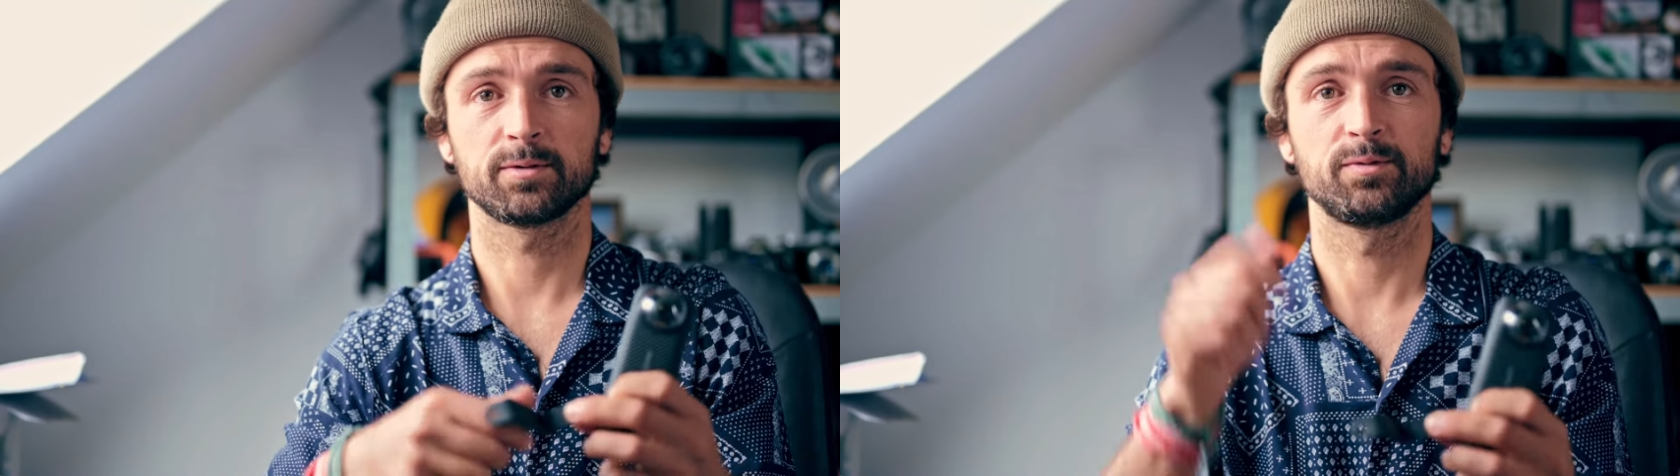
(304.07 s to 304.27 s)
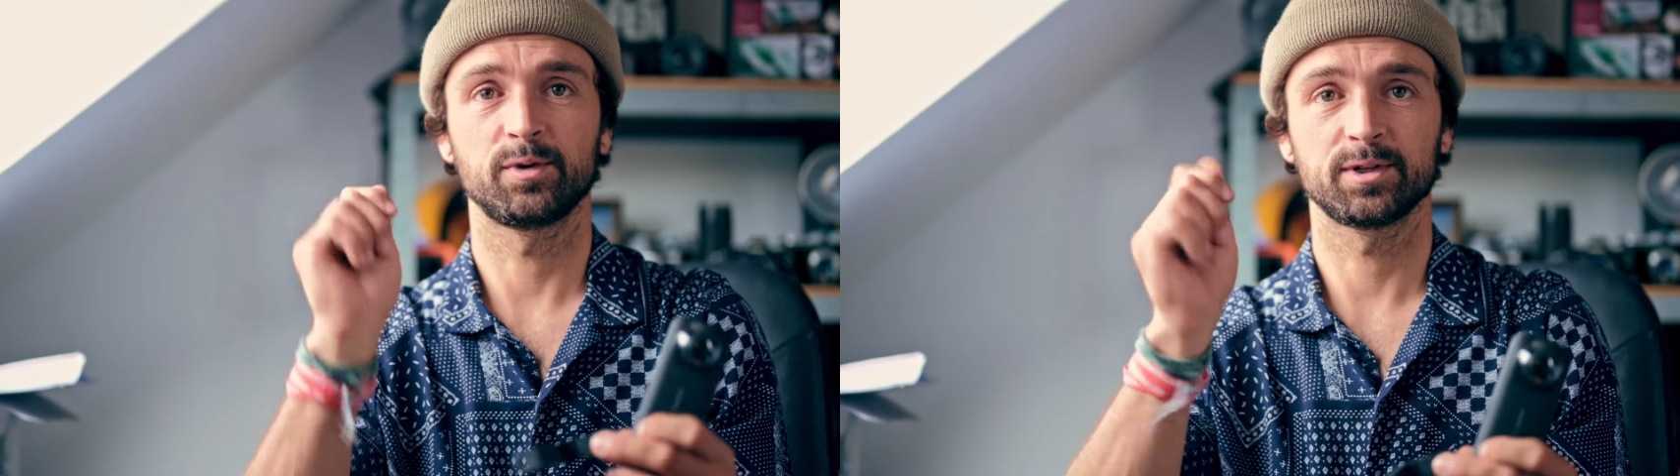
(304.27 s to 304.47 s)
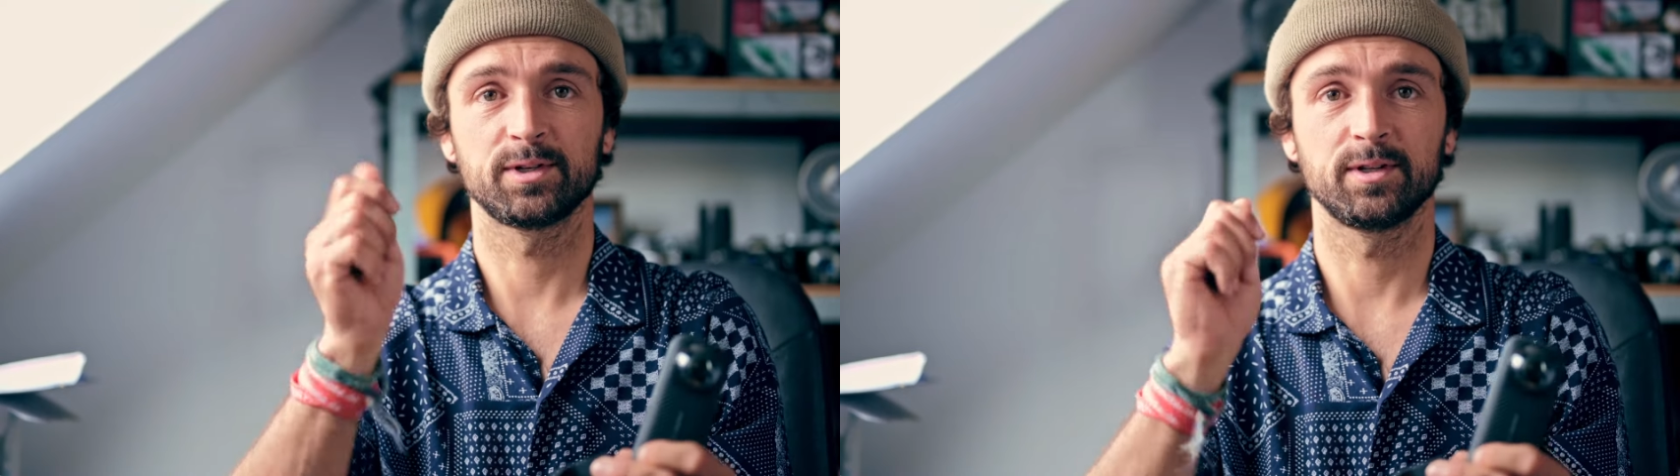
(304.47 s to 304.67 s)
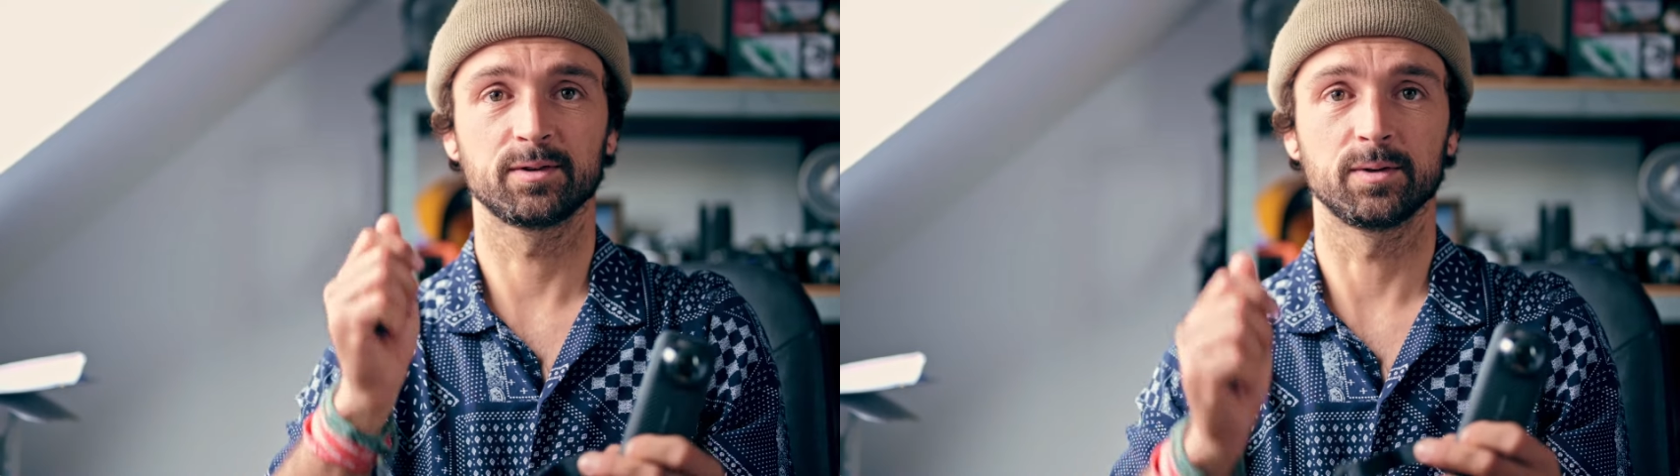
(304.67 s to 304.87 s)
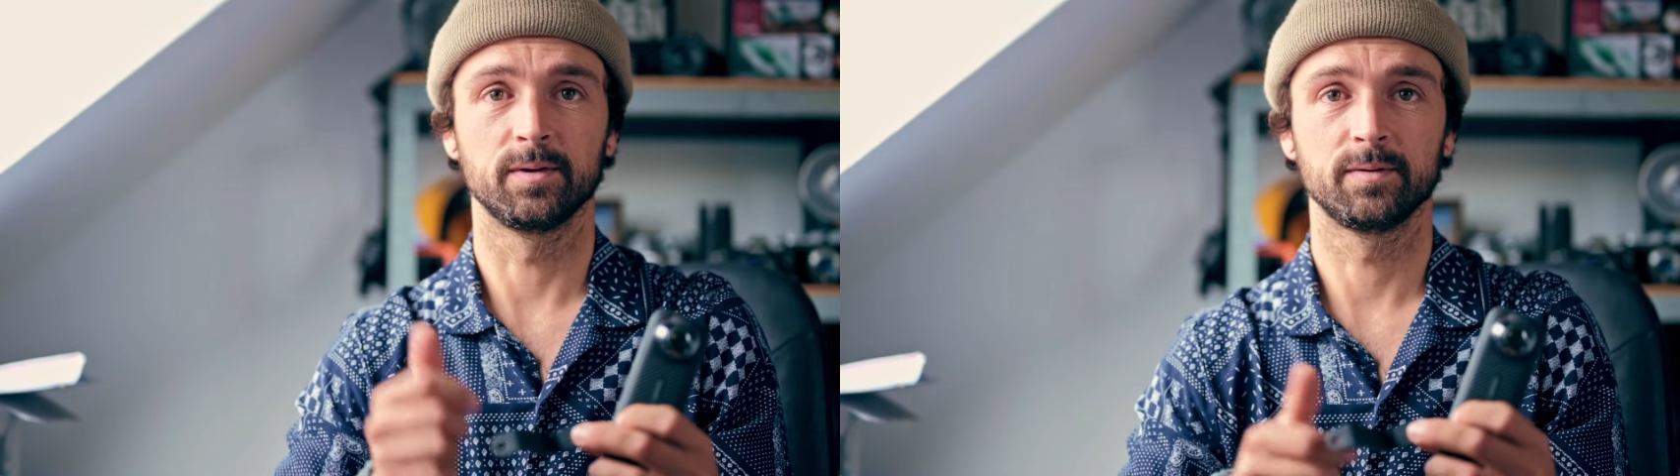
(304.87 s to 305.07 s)
und wollte den
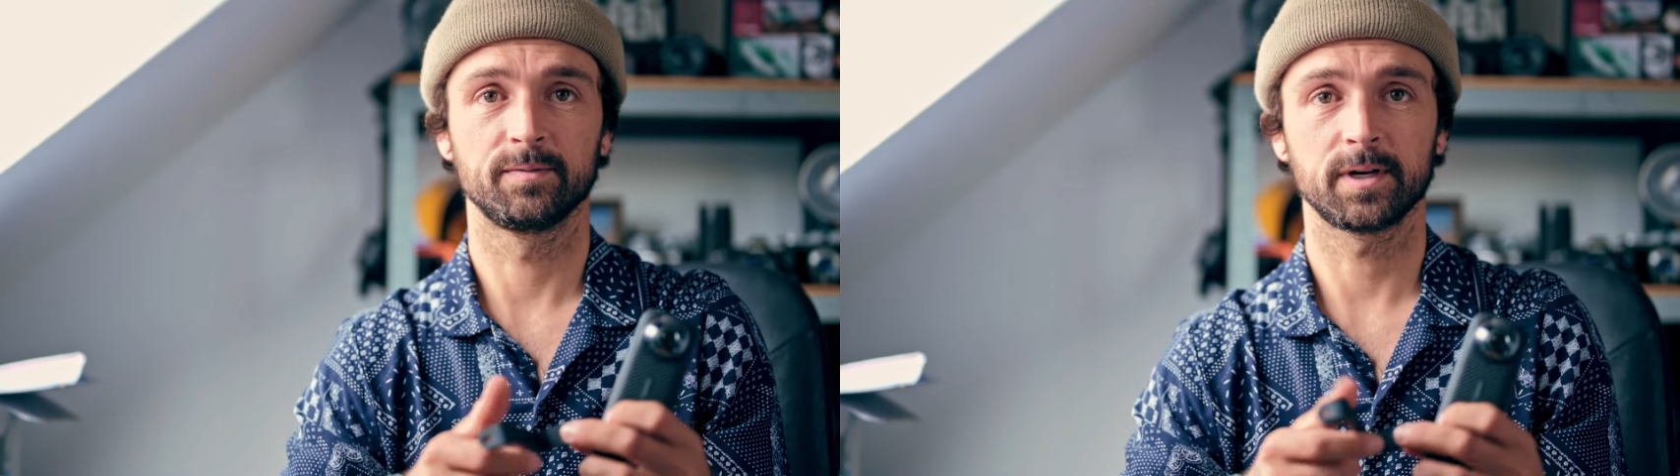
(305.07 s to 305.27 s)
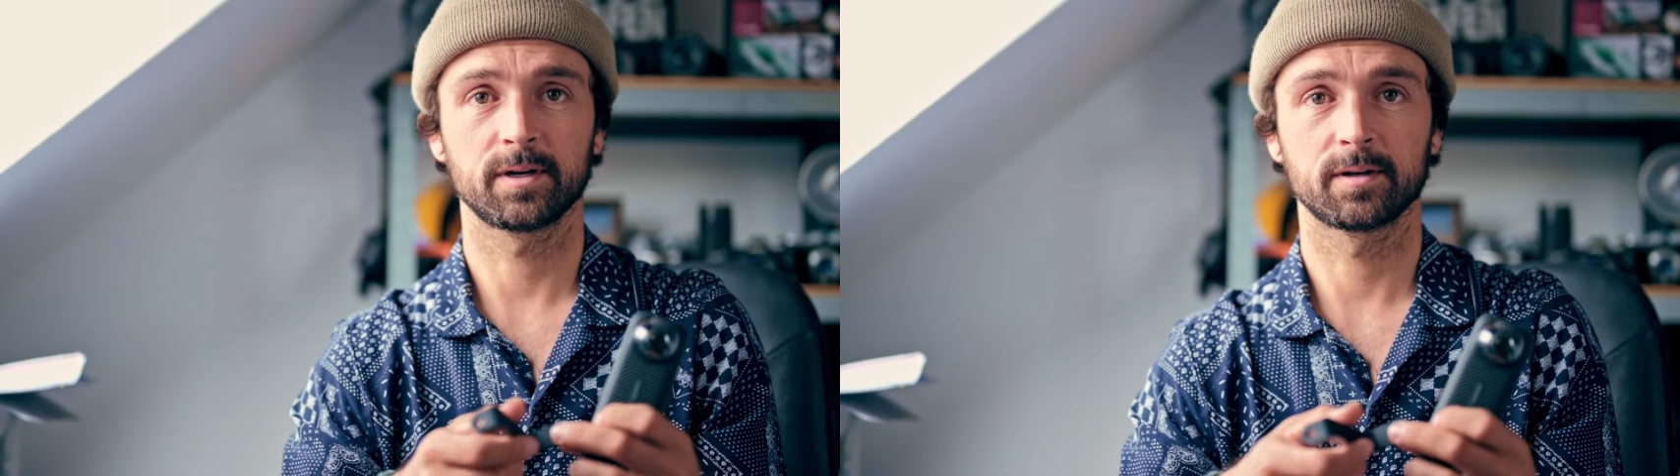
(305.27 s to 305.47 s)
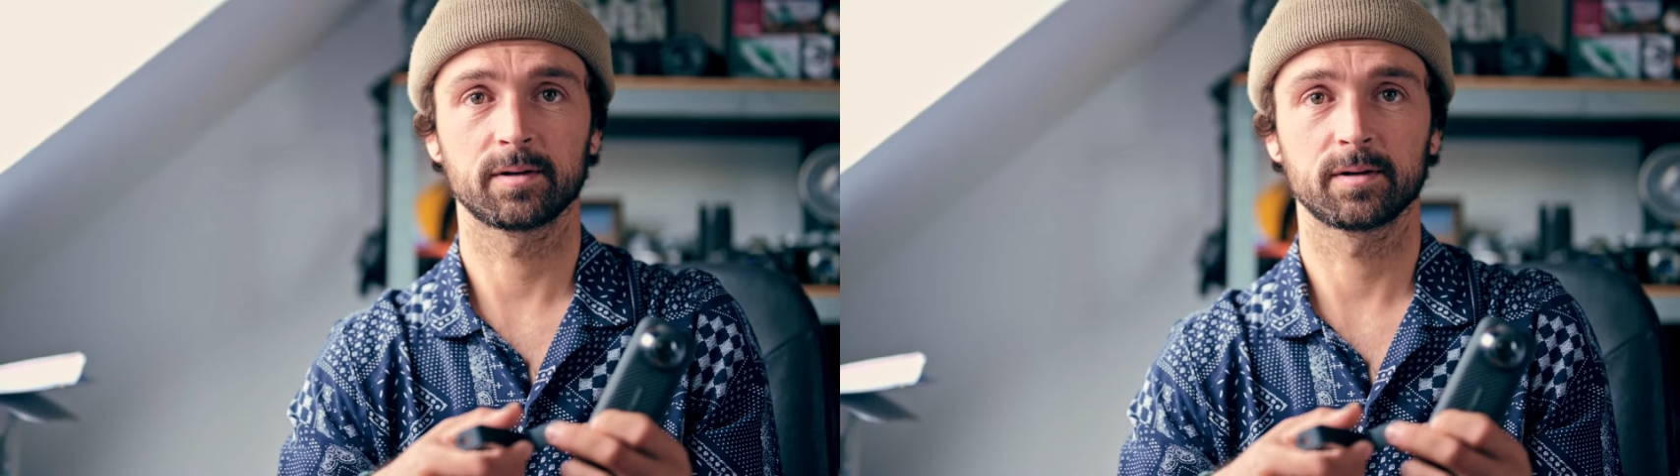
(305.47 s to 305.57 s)
so weg,